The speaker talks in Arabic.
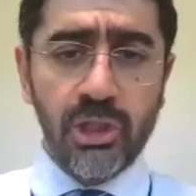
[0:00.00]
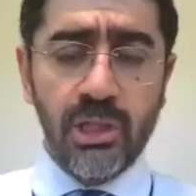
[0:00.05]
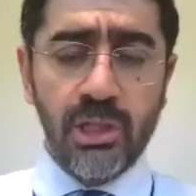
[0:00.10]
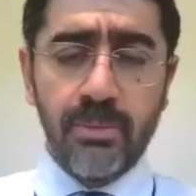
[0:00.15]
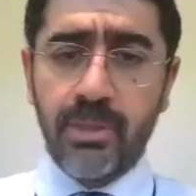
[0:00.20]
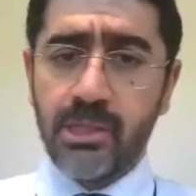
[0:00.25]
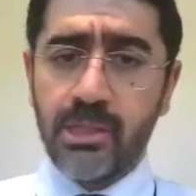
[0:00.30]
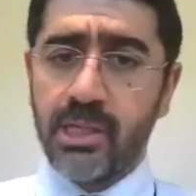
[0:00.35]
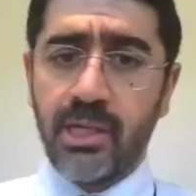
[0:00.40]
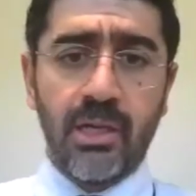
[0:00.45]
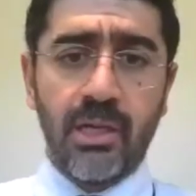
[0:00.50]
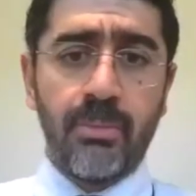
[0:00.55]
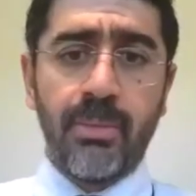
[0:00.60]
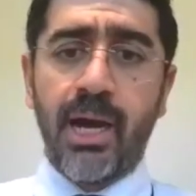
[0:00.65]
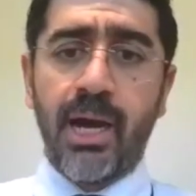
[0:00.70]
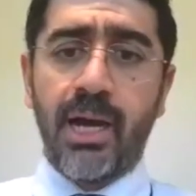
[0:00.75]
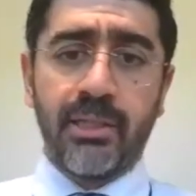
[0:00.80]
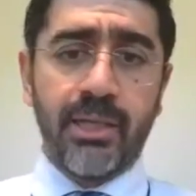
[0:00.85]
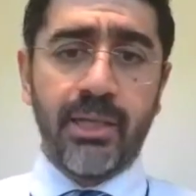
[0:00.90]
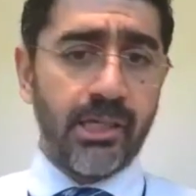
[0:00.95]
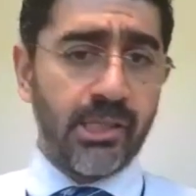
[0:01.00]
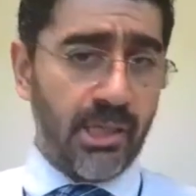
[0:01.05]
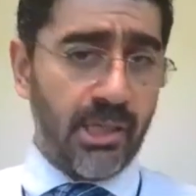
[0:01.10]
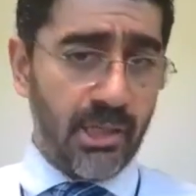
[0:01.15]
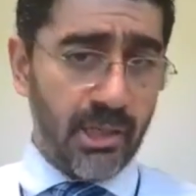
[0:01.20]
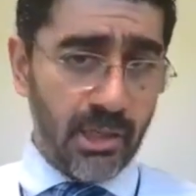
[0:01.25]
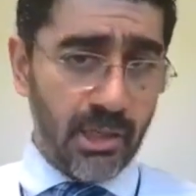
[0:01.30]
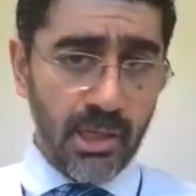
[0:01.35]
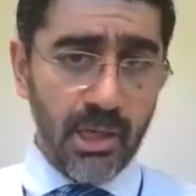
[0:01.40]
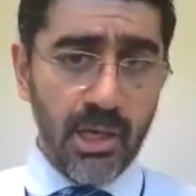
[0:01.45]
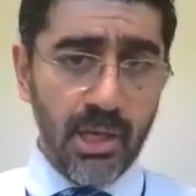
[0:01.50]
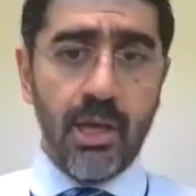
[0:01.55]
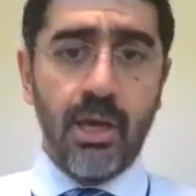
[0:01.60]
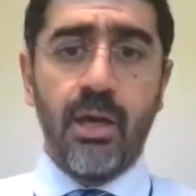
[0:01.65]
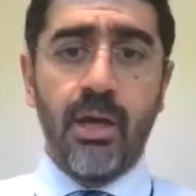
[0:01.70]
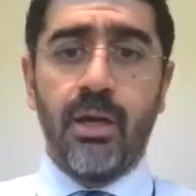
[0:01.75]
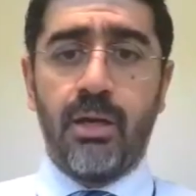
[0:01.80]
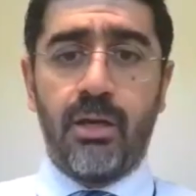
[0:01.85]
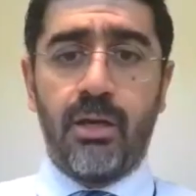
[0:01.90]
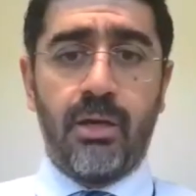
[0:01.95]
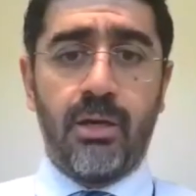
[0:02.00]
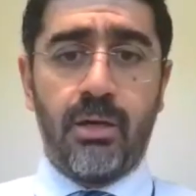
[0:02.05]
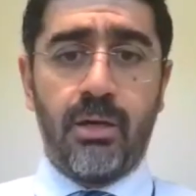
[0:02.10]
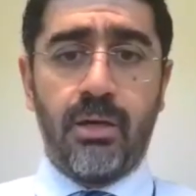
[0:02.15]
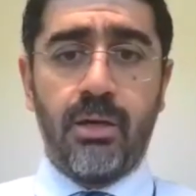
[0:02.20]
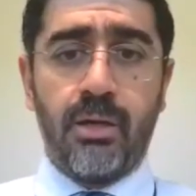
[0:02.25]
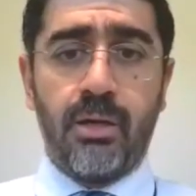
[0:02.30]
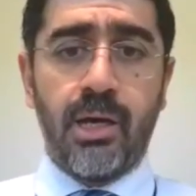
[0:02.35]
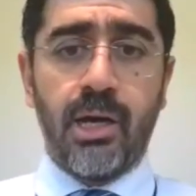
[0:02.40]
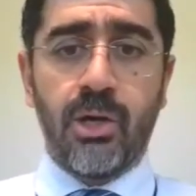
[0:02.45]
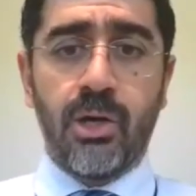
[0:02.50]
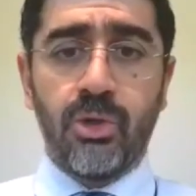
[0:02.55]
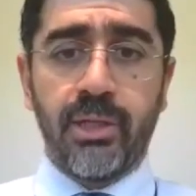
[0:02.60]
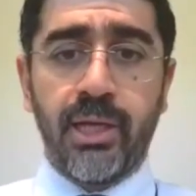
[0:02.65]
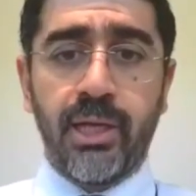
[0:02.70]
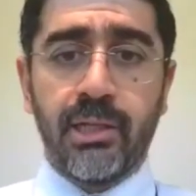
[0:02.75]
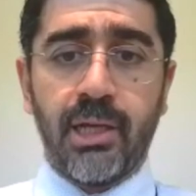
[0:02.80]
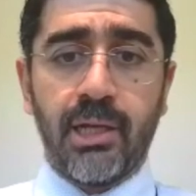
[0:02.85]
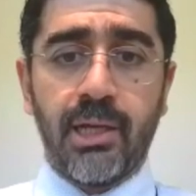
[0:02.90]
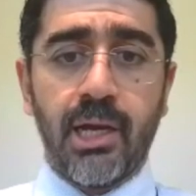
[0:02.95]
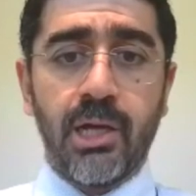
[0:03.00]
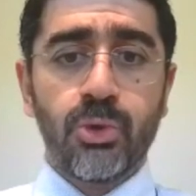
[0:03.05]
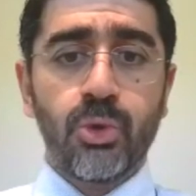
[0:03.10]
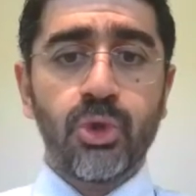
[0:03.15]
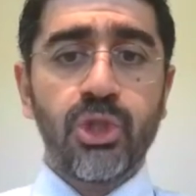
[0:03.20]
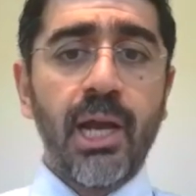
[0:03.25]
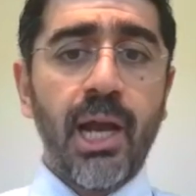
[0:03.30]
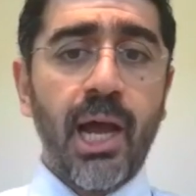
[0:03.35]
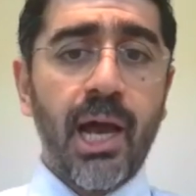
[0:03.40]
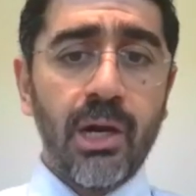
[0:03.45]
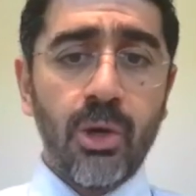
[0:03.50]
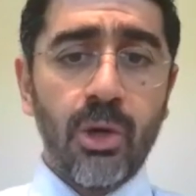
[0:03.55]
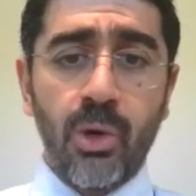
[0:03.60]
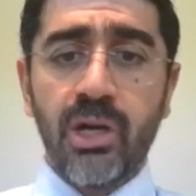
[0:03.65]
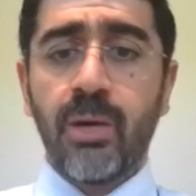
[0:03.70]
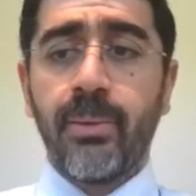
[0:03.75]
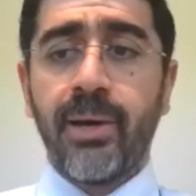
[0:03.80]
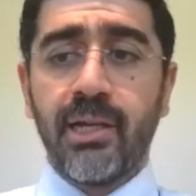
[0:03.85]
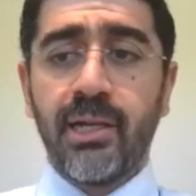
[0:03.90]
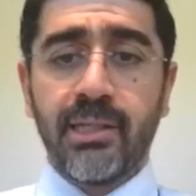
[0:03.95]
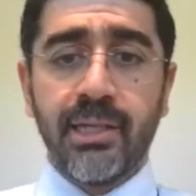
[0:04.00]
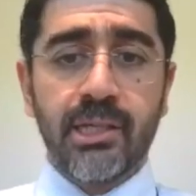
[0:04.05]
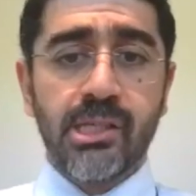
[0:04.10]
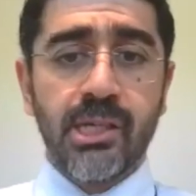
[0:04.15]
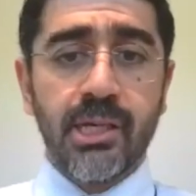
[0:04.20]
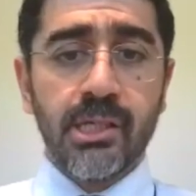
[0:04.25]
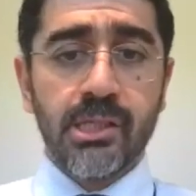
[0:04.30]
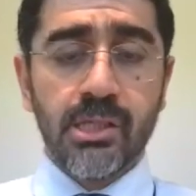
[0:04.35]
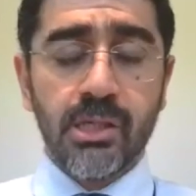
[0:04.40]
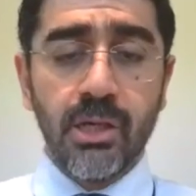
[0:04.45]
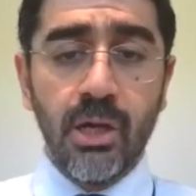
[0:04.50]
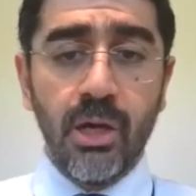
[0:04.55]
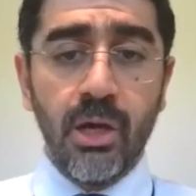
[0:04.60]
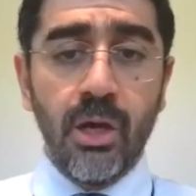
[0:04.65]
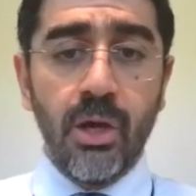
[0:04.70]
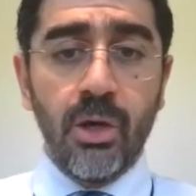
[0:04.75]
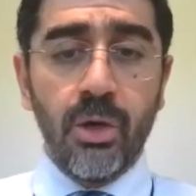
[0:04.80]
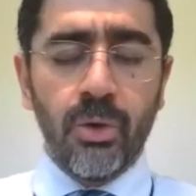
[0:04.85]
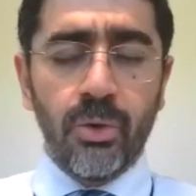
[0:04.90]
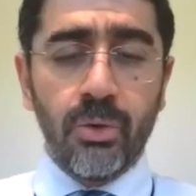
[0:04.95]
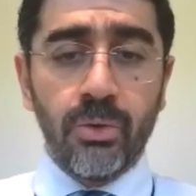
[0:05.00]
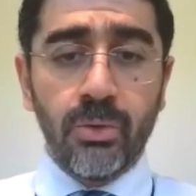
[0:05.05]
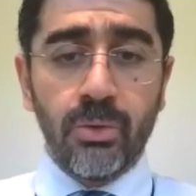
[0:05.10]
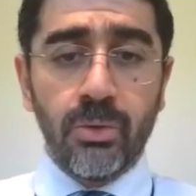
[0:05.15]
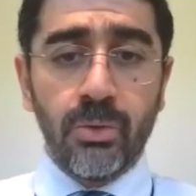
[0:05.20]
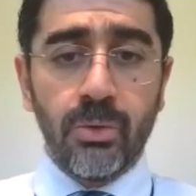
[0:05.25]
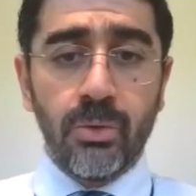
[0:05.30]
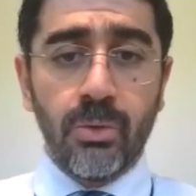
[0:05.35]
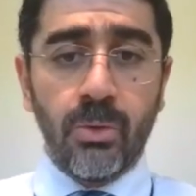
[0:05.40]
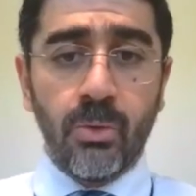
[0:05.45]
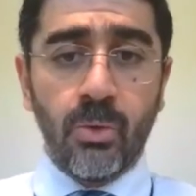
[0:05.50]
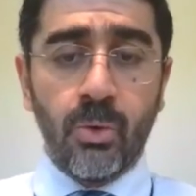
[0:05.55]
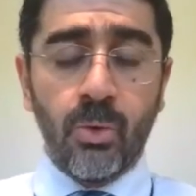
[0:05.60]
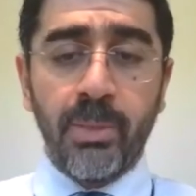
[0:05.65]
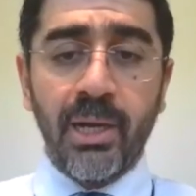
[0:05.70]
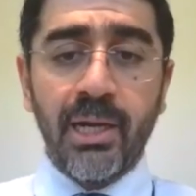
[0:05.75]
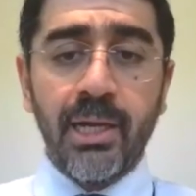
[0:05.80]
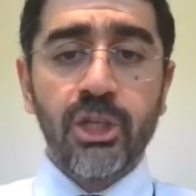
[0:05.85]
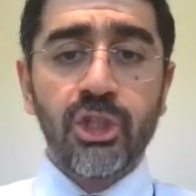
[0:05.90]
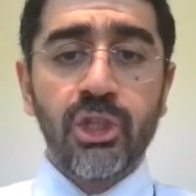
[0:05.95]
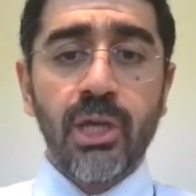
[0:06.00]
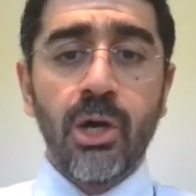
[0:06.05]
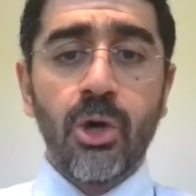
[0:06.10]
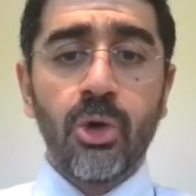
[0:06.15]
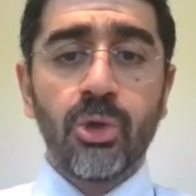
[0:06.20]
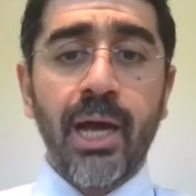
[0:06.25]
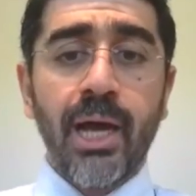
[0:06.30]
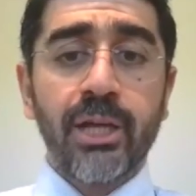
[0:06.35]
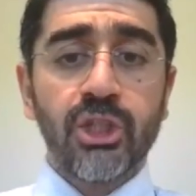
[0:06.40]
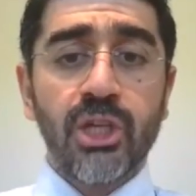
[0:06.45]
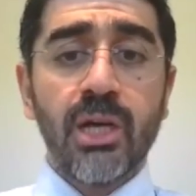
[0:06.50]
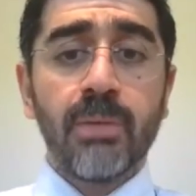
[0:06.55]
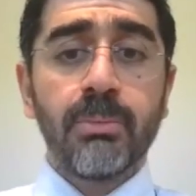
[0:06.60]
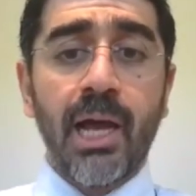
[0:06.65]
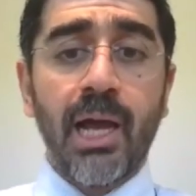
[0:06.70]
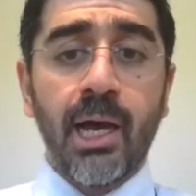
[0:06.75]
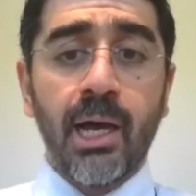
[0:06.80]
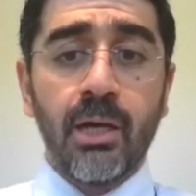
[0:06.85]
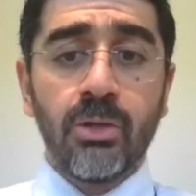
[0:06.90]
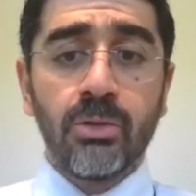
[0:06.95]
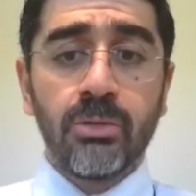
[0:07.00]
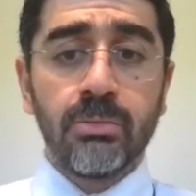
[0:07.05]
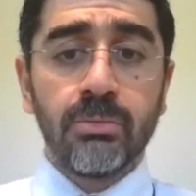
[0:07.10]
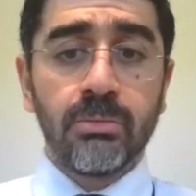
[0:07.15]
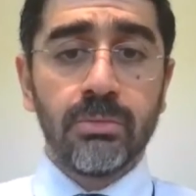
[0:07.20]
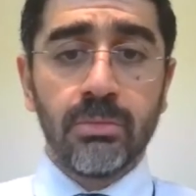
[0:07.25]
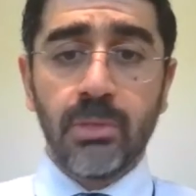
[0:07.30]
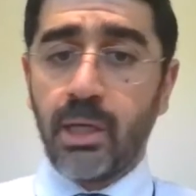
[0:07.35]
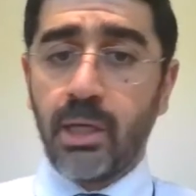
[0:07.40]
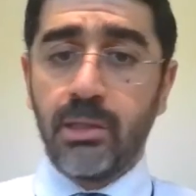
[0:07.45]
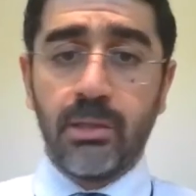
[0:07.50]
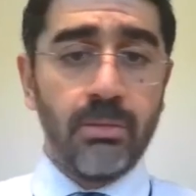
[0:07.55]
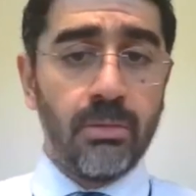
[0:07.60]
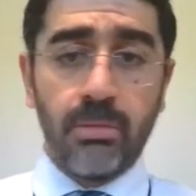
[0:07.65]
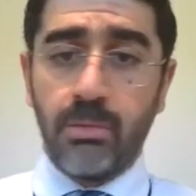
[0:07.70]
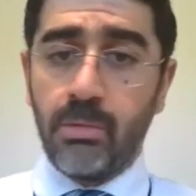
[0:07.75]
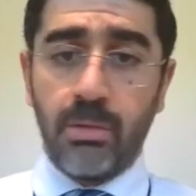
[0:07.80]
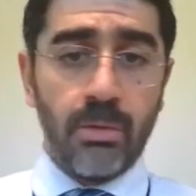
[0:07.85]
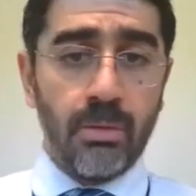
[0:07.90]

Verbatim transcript: شيء بس انا ما عاد احسن آه، اخذ هذا العلاج وشال حاله وهرب على تكساس وبلش ياخذ اعشاب لحاله يعني